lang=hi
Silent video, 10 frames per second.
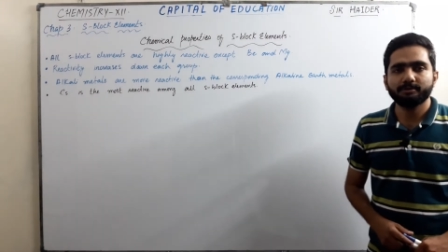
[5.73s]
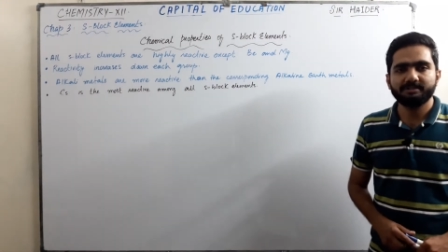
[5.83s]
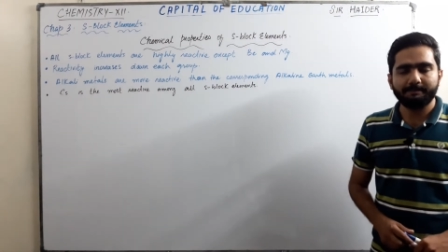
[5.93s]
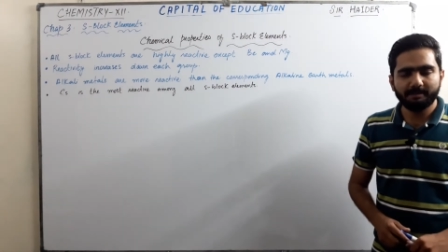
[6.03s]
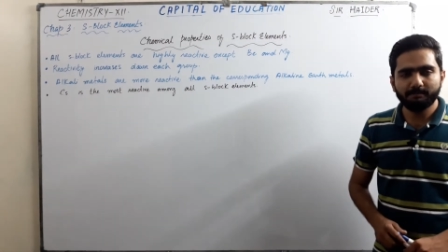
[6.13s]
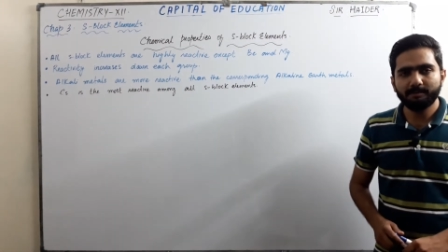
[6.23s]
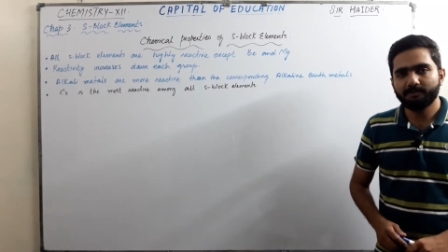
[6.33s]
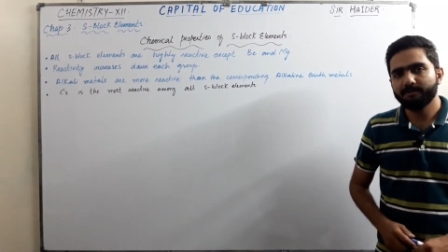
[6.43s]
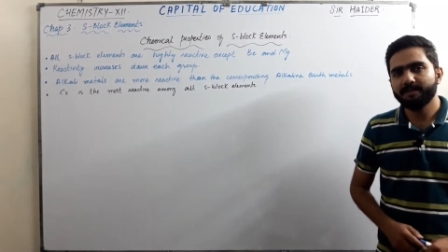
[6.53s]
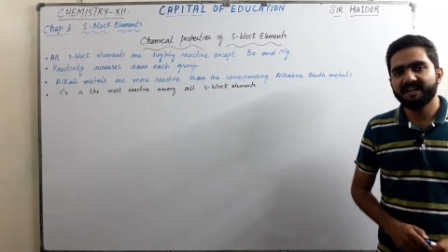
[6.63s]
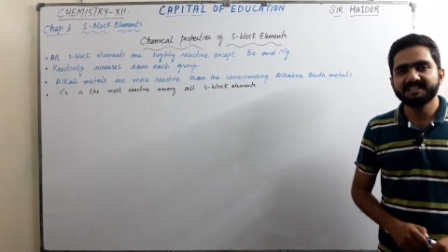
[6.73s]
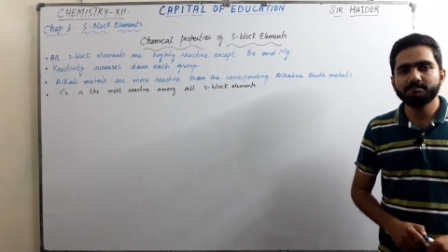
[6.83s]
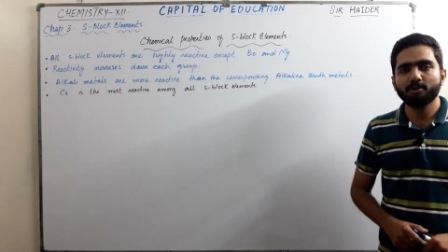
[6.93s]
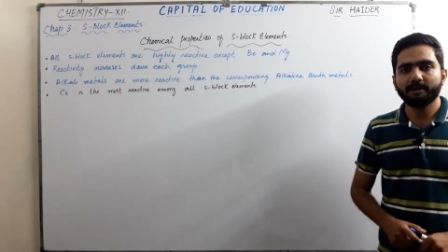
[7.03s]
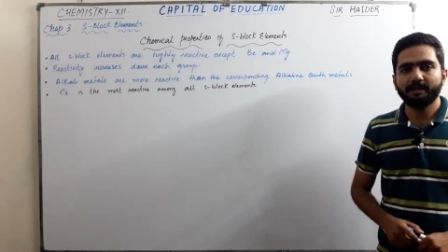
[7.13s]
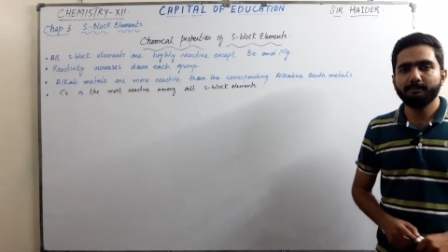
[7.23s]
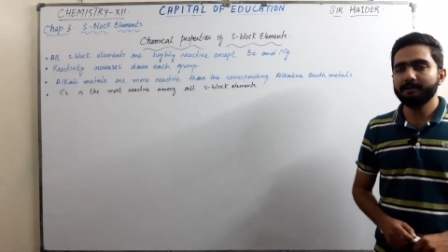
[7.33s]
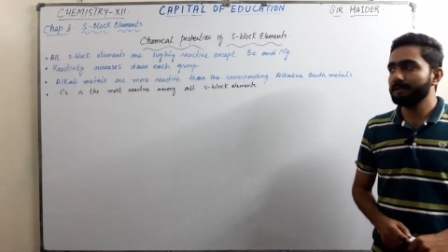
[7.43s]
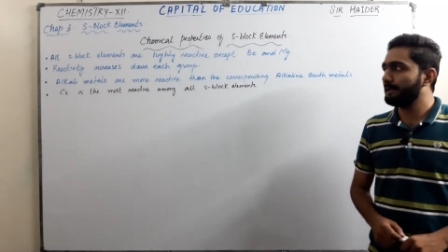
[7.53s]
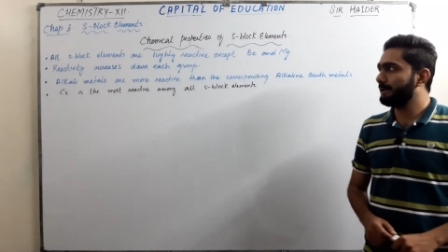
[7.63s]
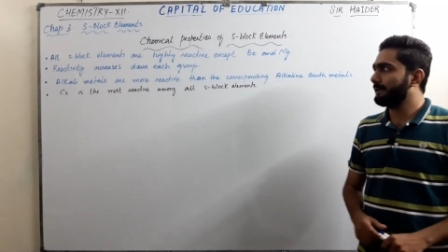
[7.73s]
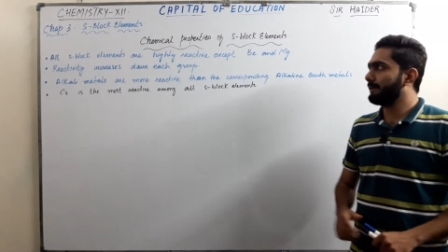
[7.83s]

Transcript: चैप्टर नंबर थ्री एस ब्लॉक एलिमेंट का